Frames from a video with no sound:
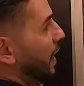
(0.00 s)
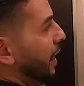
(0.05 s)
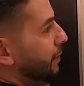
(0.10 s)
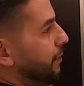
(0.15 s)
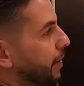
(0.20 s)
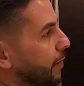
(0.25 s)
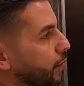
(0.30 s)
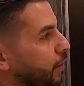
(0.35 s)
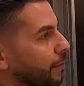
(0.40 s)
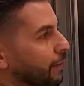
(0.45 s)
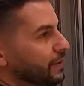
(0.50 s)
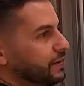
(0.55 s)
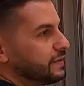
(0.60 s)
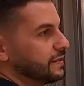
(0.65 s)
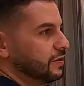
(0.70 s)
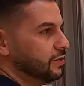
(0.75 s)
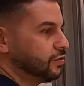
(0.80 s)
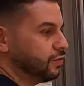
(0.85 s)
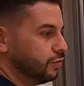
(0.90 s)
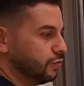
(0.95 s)
abbiamo un
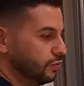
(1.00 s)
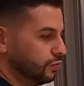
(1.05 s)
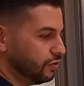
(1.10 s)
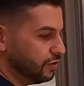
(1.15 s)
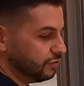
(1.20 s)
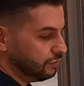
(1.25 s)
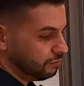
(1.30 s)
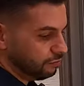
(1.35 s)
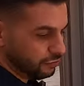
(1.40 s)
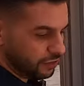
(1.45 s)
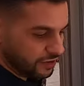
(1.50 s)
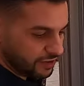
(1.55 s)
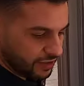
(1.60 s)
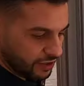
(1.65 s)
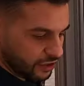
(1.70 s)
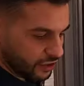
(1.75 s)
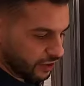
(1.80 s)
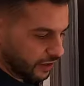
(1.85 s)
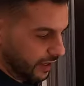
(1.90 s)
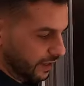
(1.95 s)
passaggio luci, una
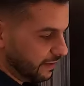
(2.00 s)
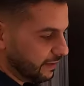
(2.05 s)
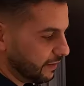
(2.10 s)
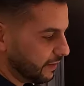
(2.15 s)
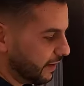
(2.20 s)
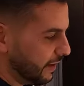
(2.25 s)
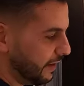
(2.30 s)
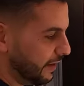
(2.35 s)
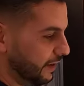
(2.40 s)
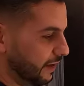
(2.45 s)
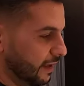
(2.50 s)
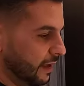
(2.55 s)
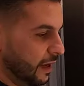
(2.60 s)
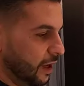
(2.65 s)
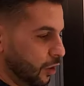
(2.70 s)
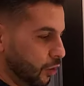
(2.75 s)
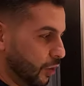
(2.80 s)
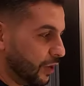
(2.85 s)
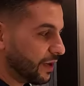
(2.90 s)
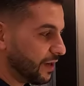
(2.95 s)
striscia LED che
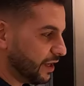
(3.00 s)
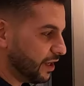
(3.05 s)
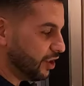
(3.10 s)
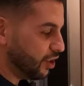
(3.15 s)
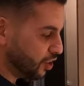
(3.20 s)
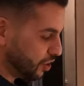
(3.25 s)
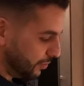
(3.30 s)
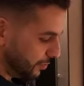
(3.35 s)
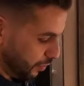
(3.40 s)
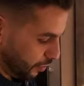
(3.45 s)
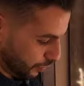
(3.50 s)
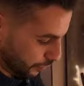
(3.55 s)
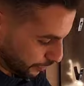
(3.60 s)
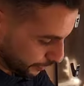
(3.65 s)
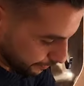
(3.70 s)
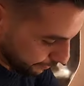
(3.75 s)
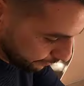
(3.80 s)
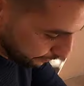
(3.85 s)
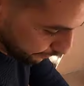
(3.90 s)
lo arricchisce molto.